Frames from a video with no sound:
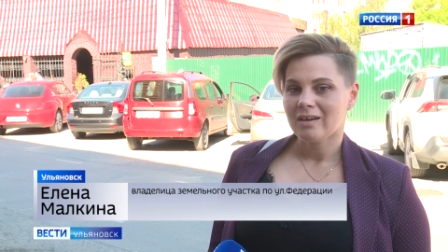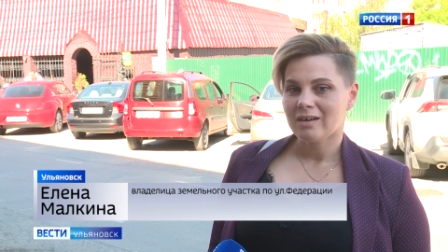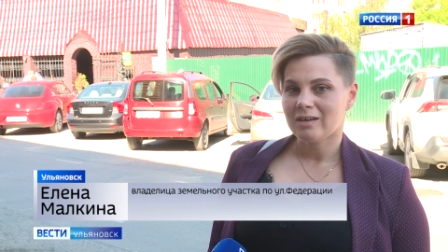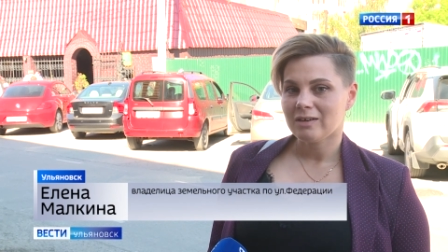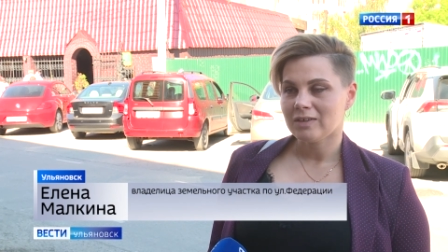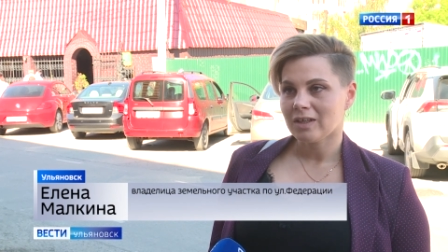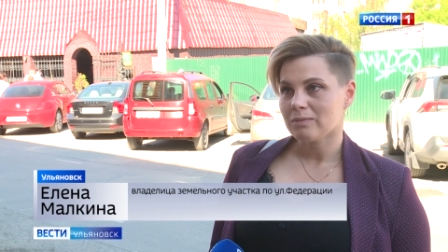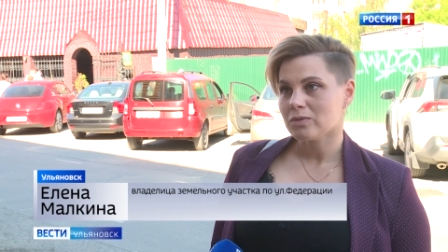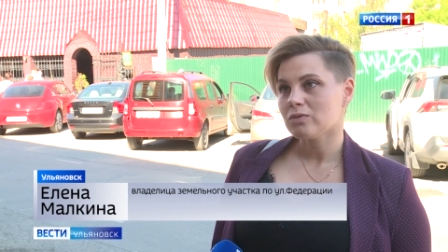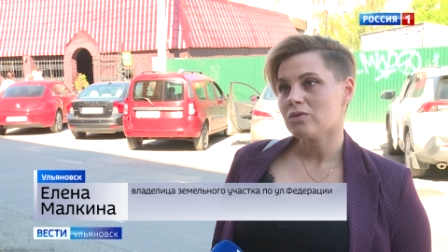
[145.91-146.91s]
А в
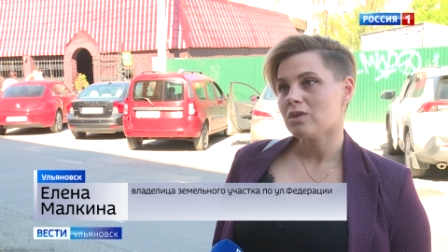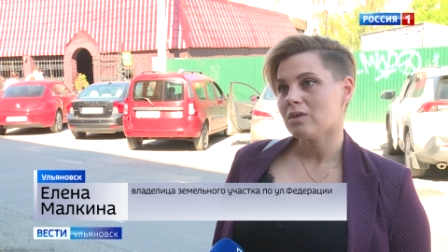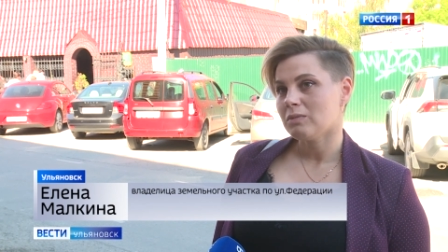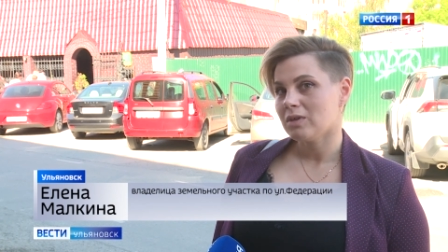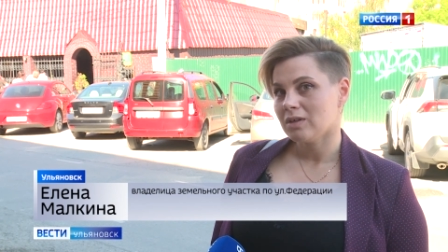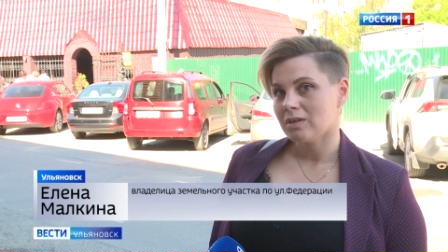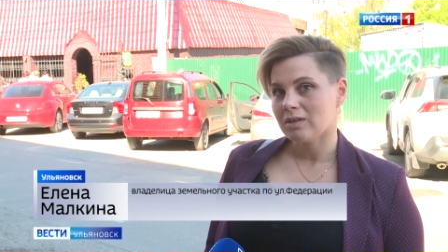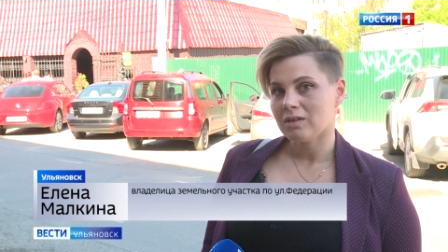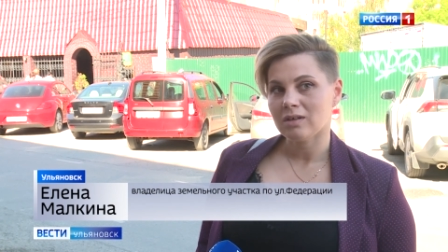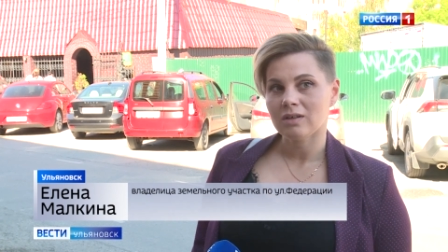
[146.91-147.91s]
данном случае
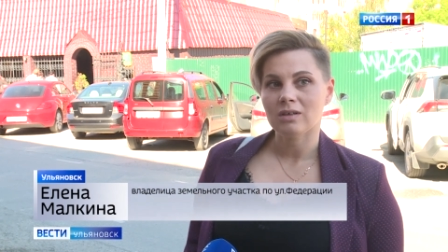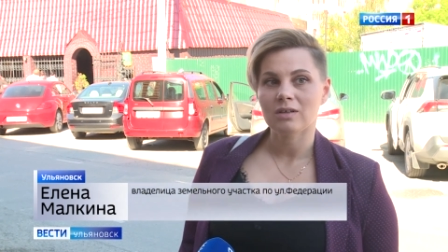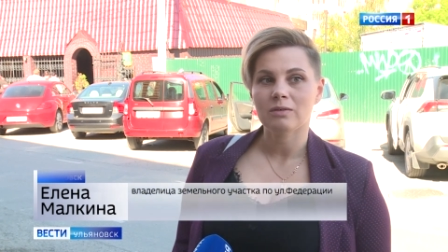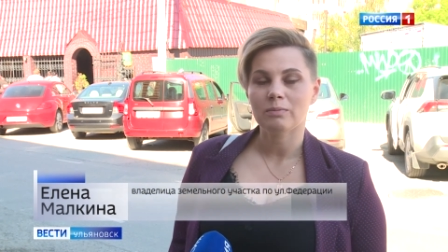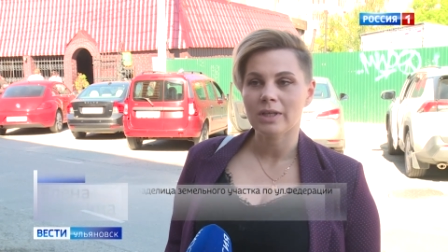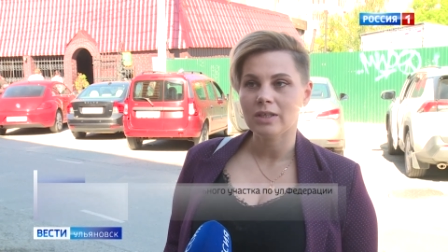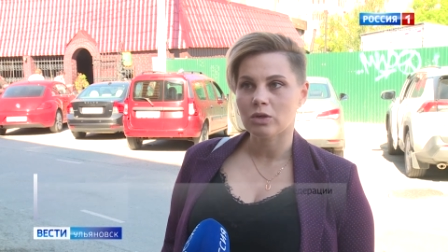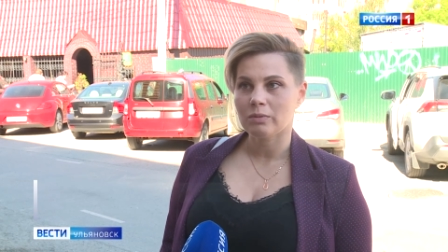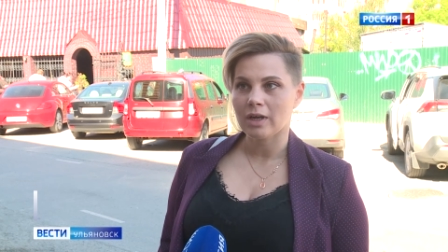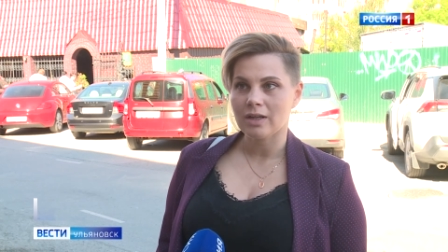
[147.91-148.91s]
мы э,
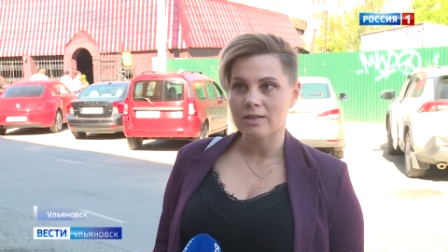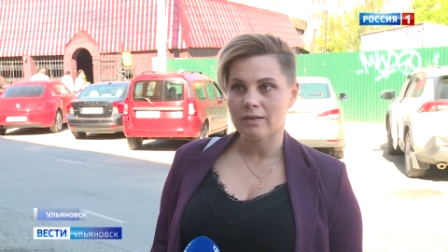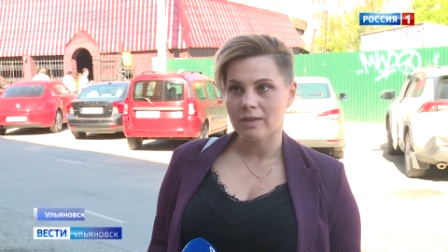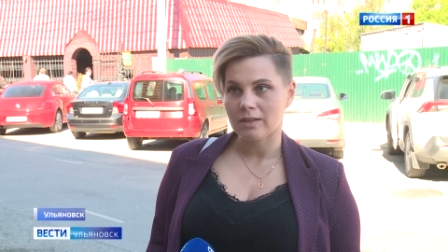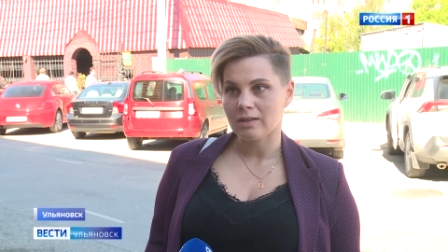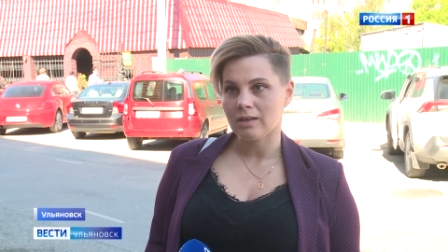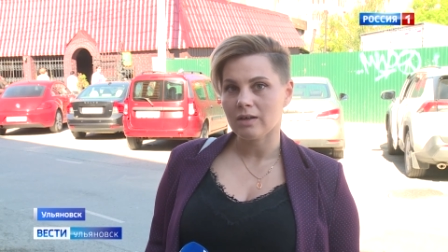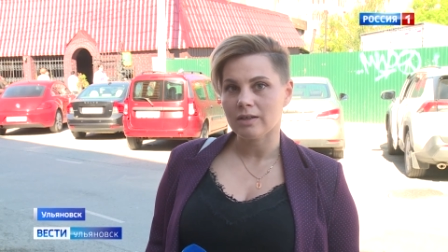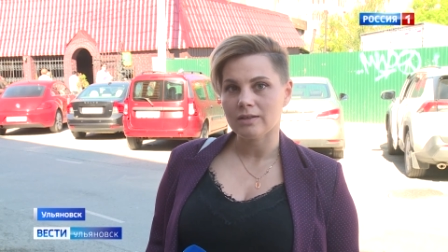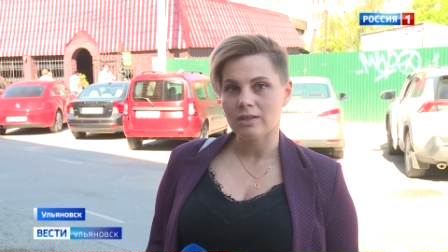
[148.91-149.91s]
планируем реализовать
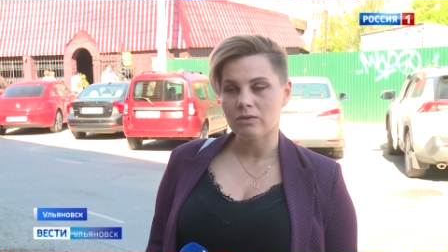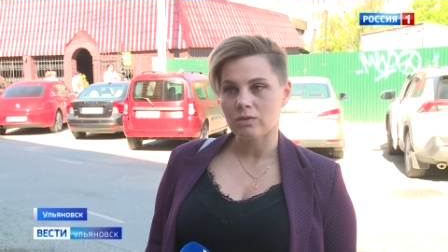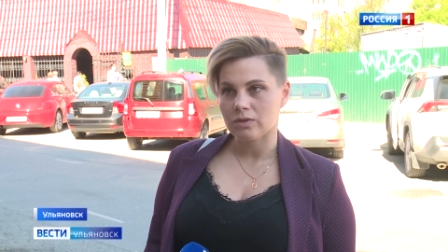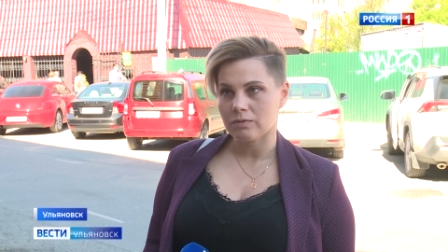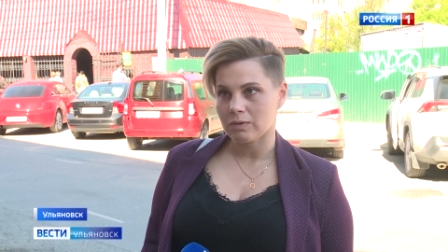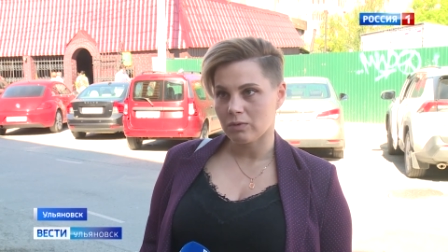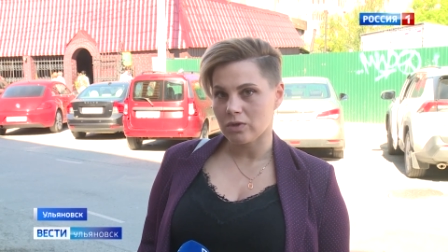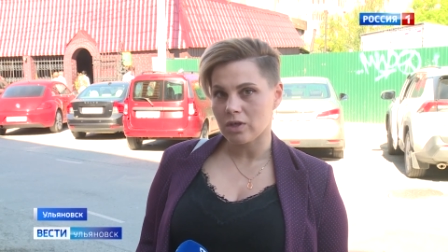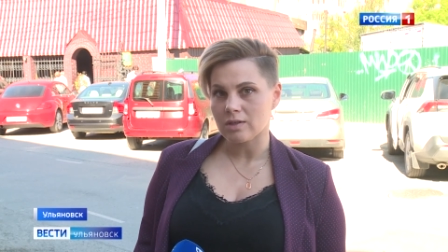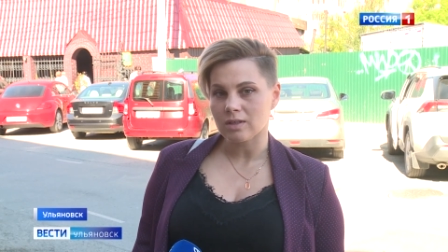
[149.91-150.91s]
на территории своего
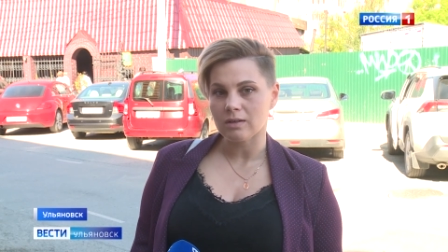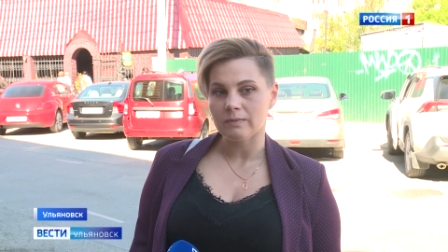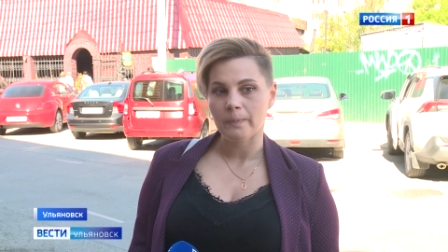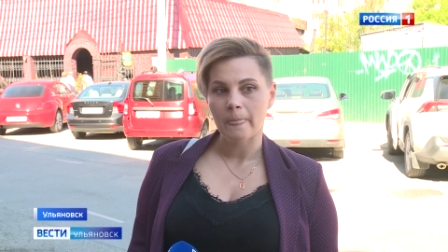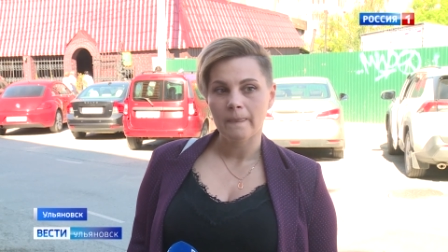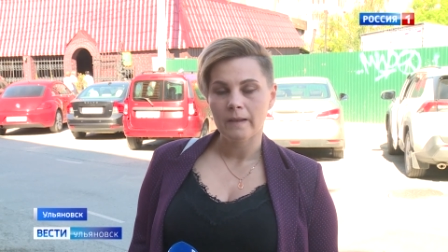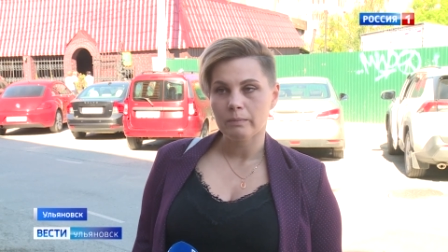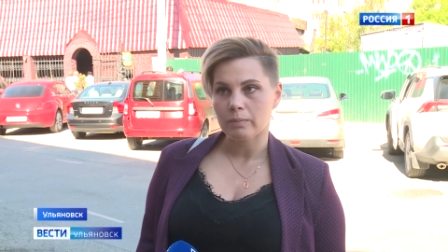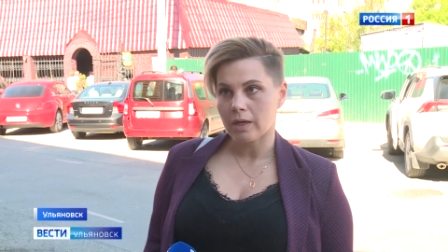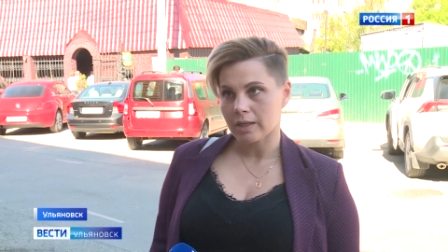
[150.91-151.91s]
участка
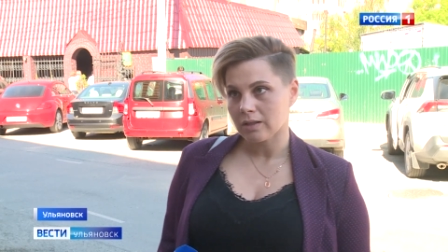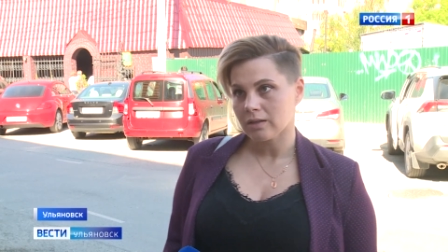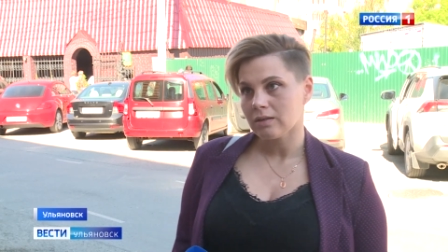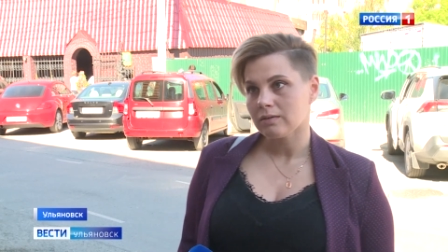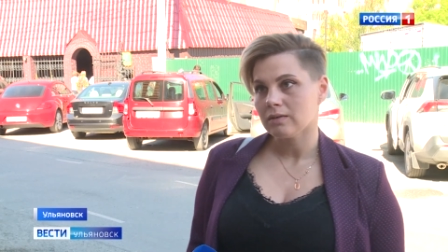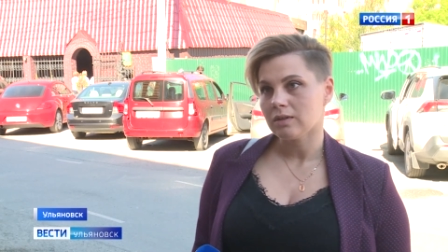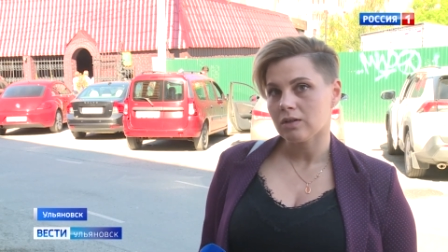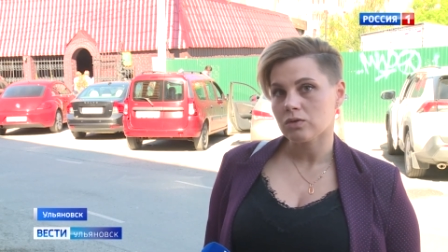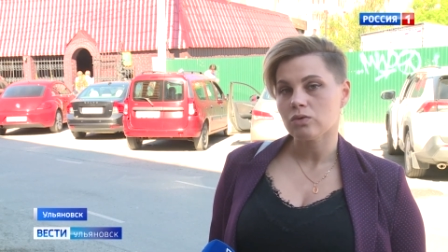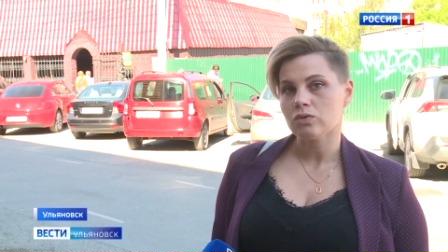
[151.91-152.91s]
паркинг
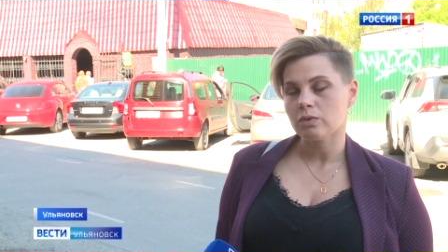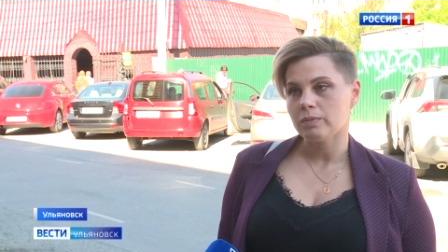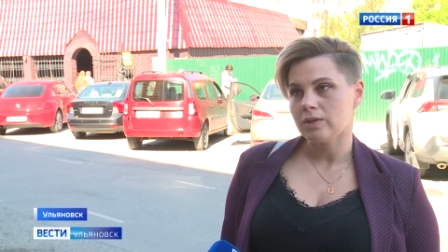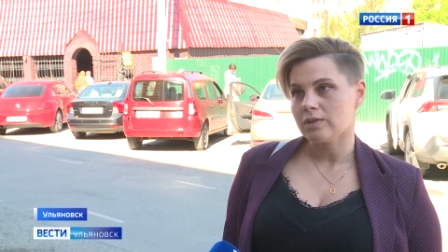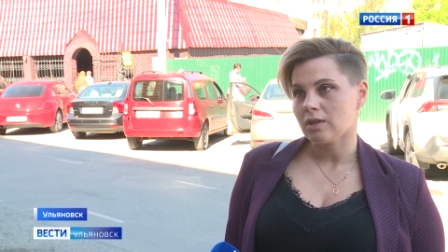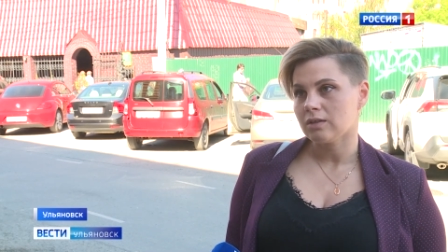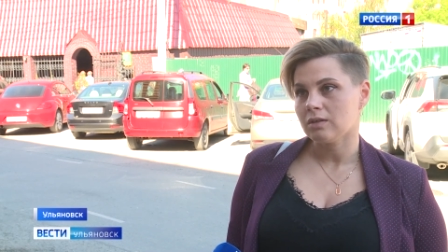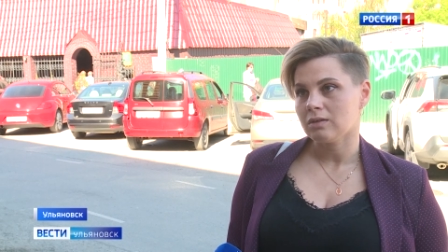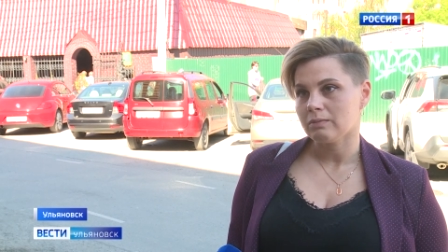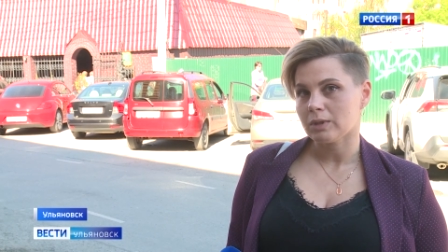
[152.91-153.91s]
на 100-150
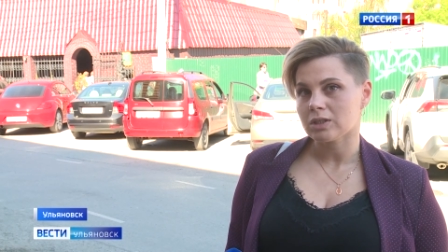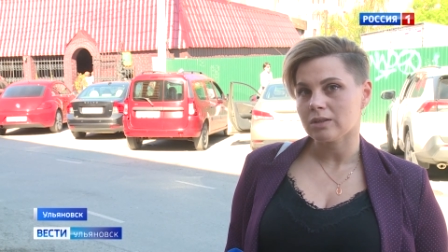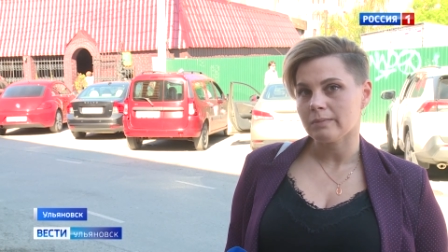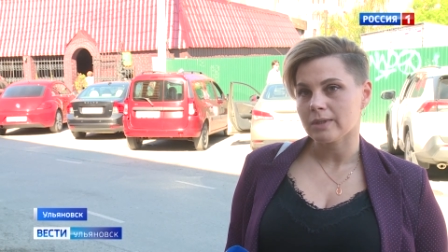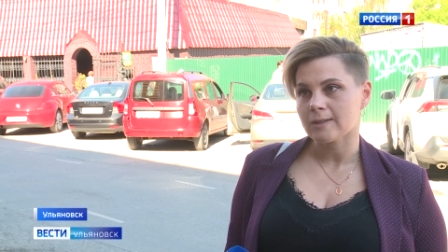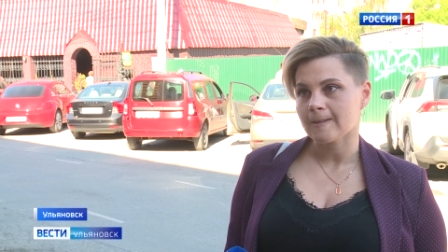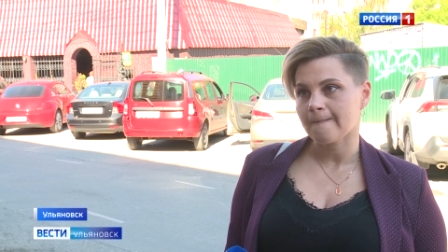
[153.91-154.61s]
машин мест.